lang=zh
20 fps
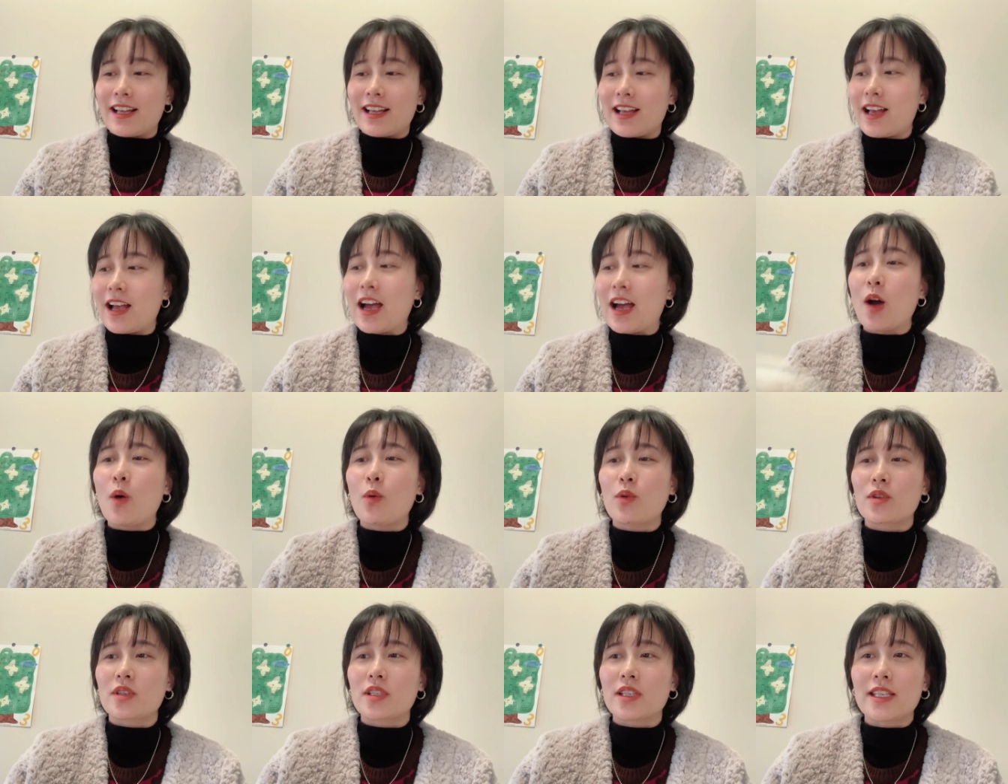啊，
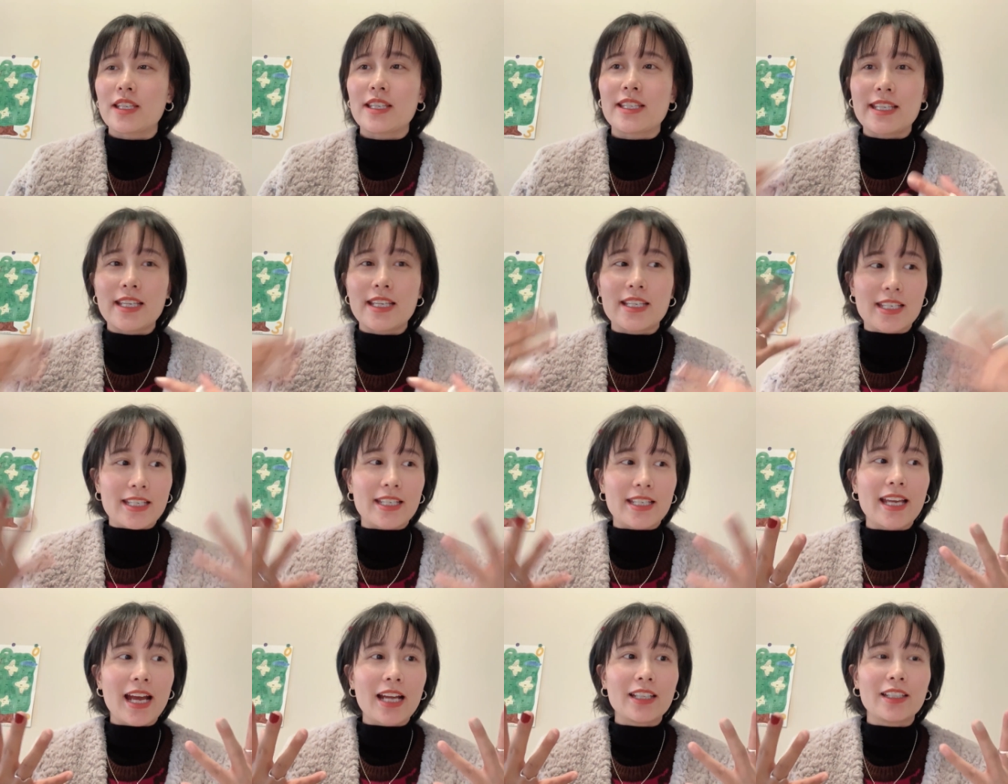或者一些
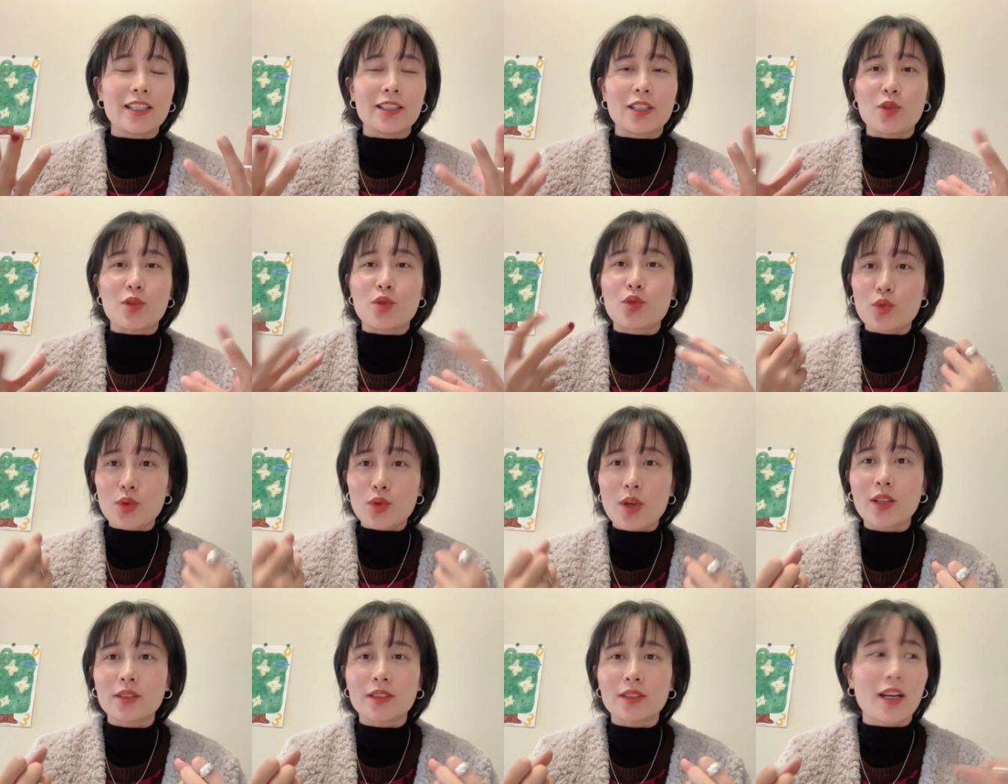其他的你需
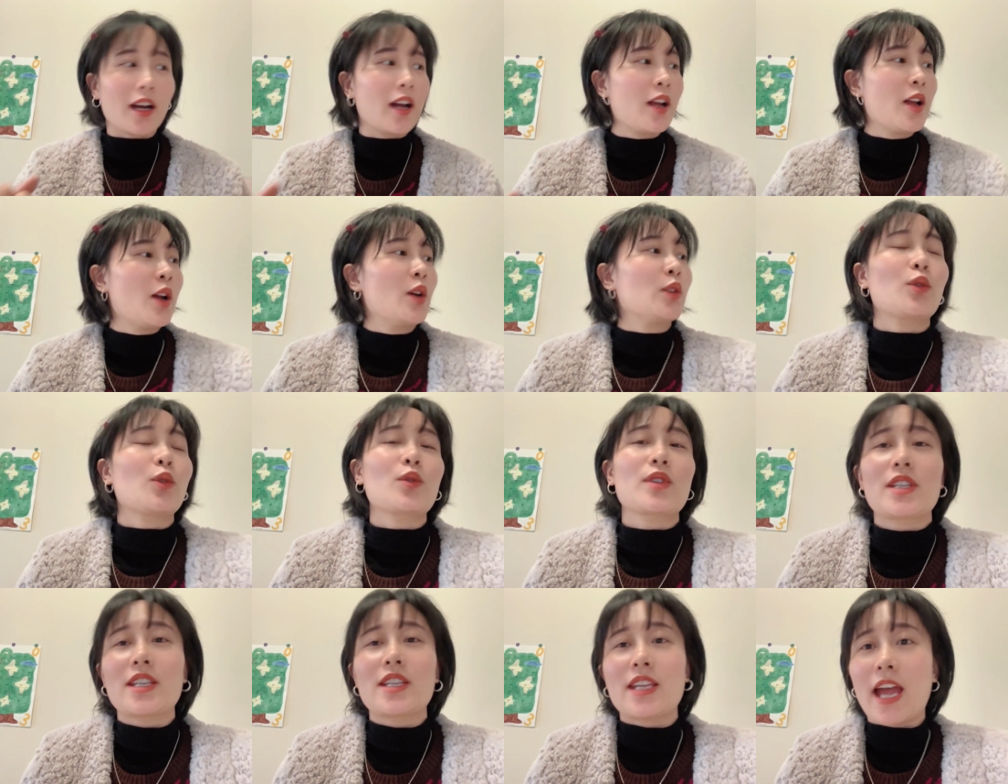要的
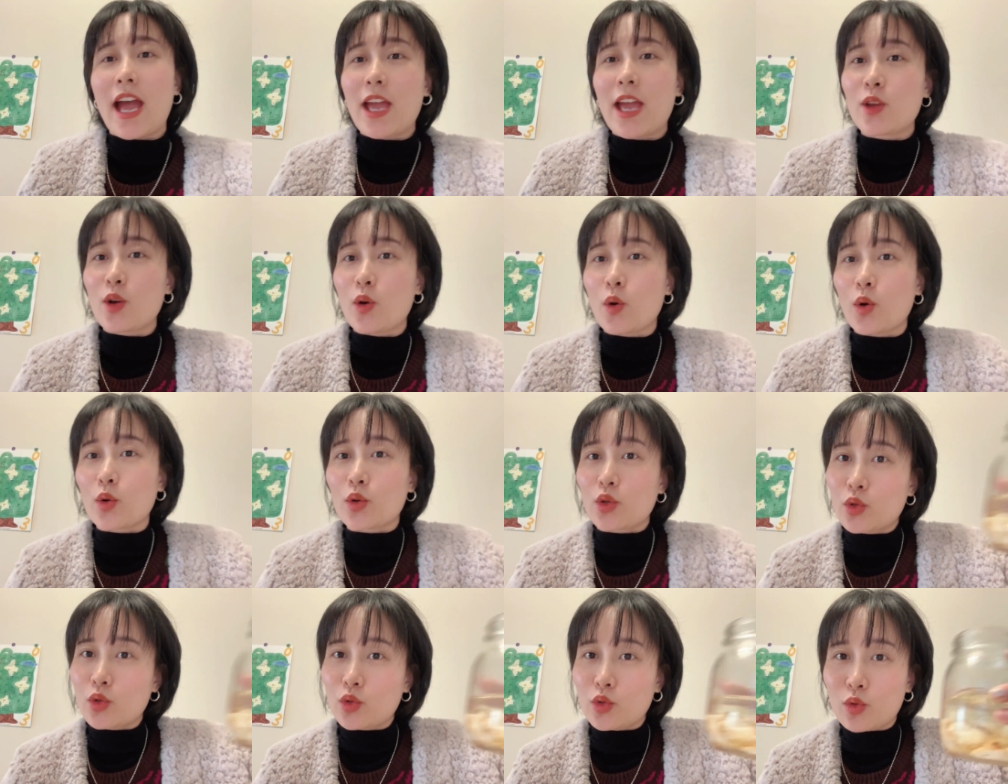东西，还有
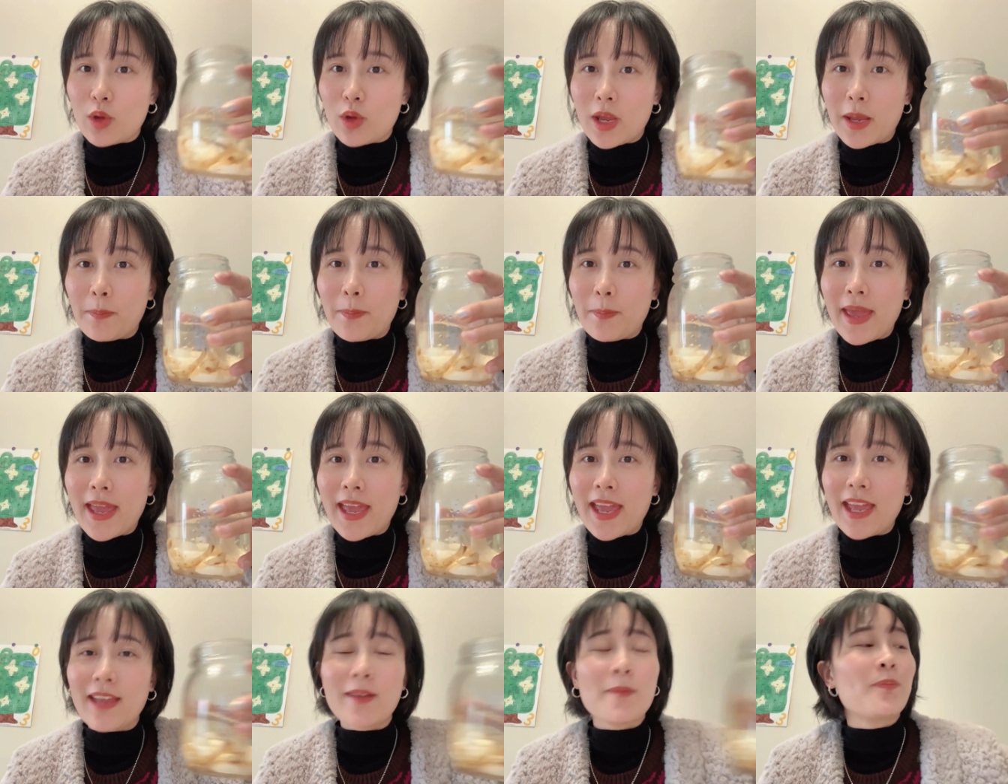水
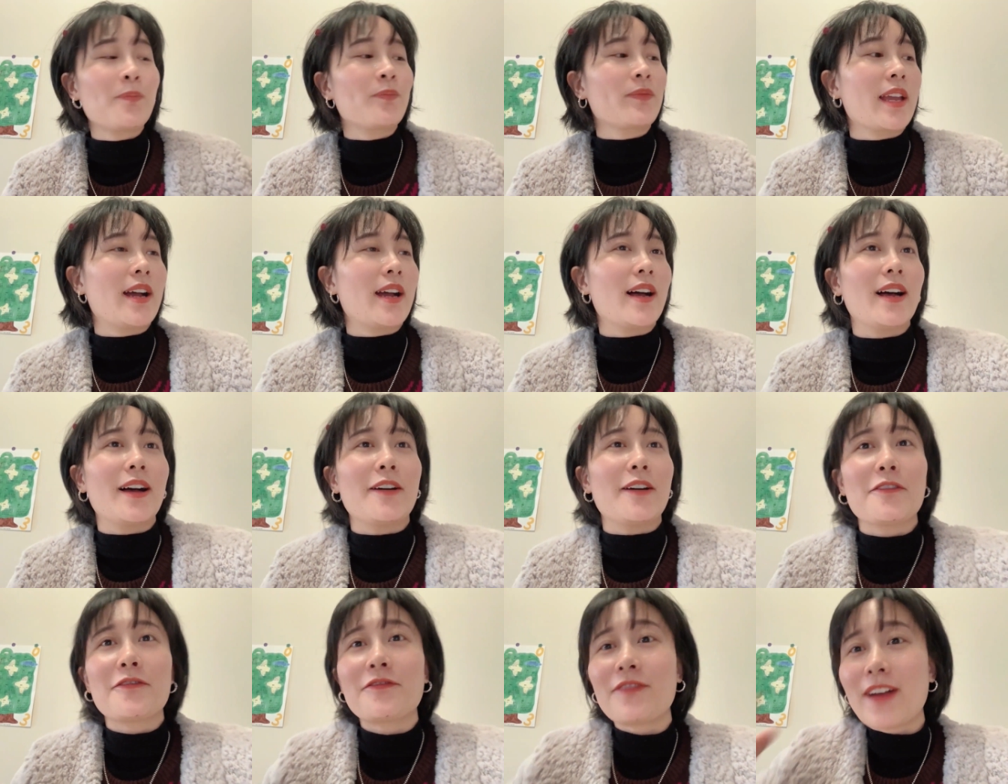杯啊，
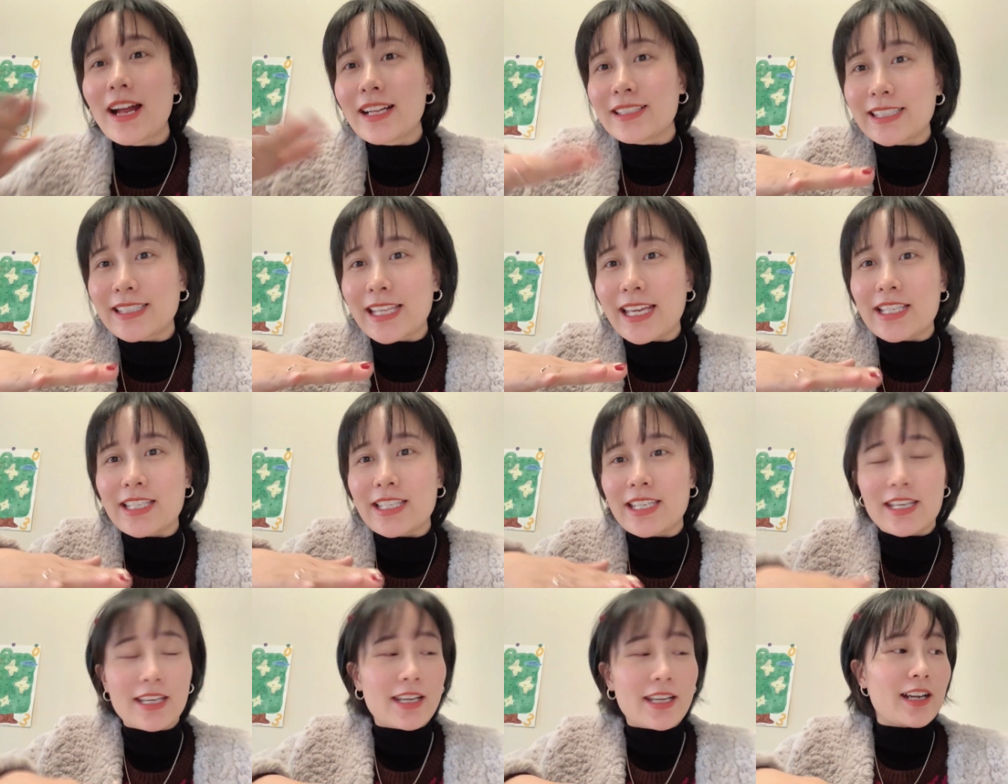放在
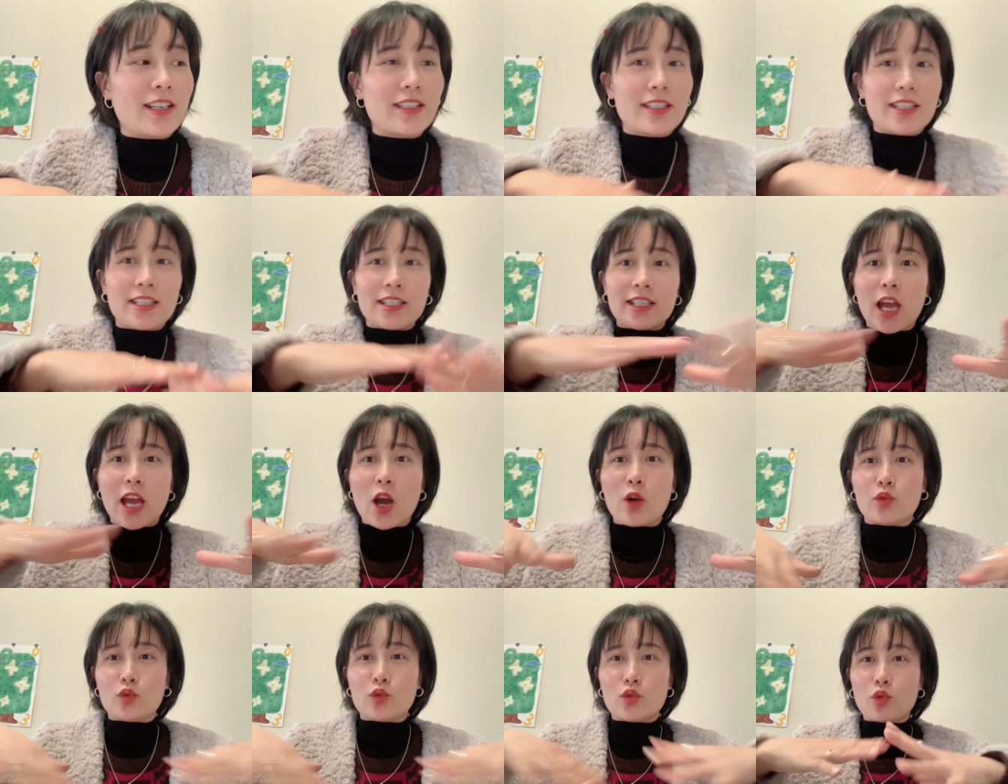这个
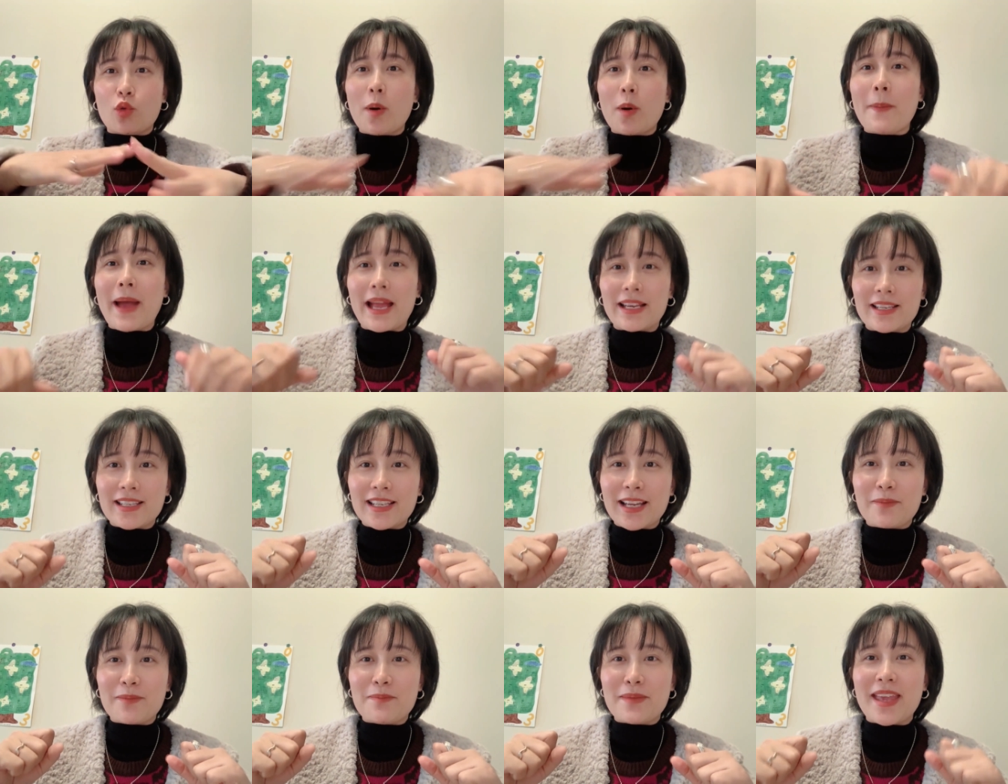小桌板
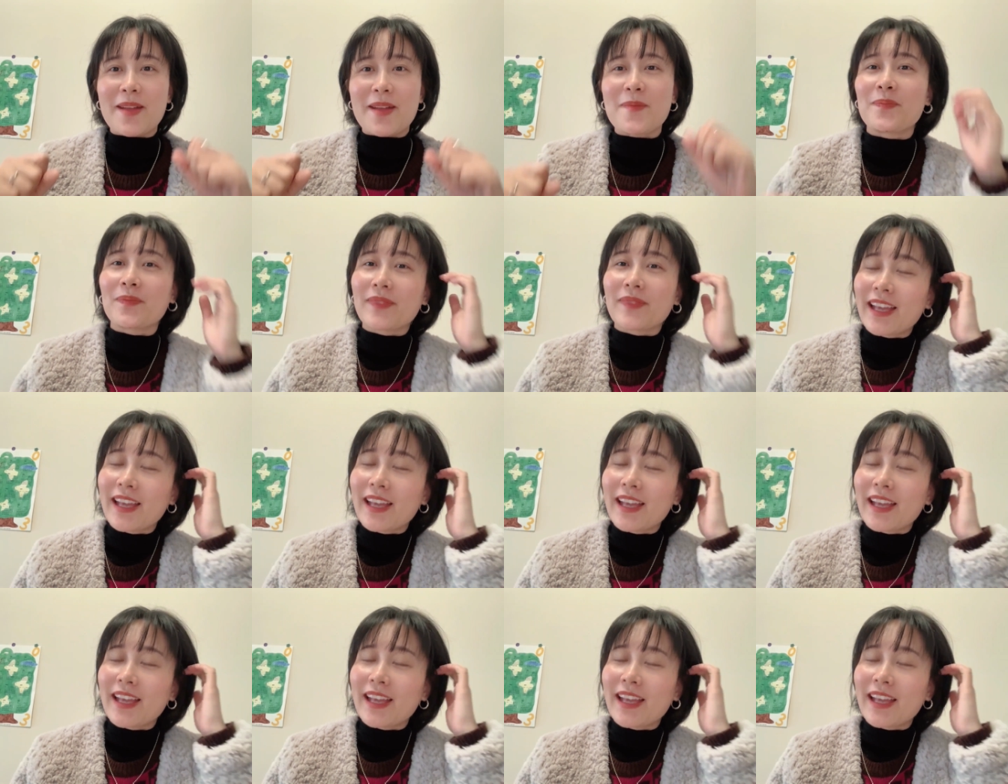上面。